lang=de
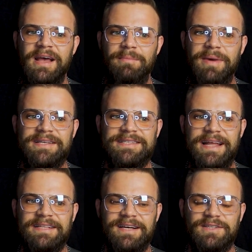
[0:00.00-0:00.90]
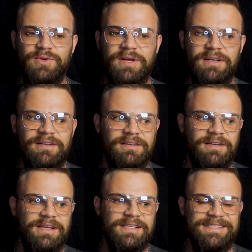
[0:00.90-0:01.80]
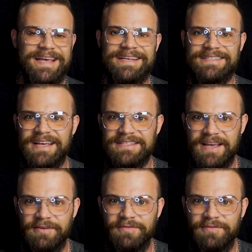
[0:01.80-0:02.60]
Max lernt aktuell sehr, sehr, sehr